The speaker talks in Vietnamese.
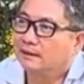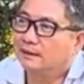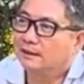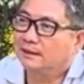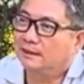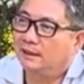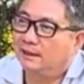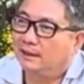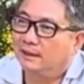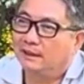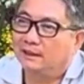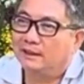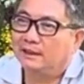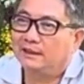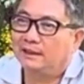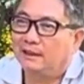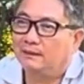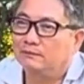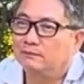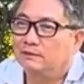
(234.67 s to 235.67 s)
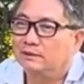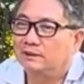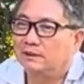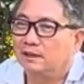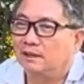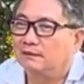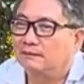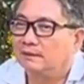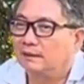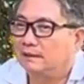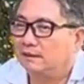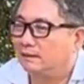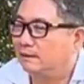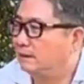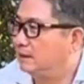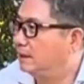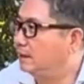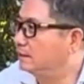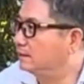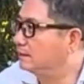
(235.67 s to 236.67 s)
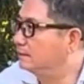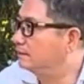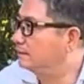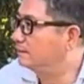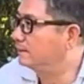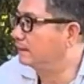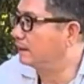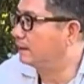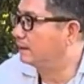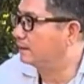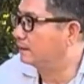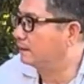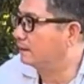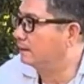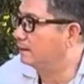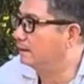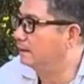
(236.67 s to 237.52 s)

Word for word: cái, à, cái giọng của con phải nói lớn thì phụ mới nghe rõ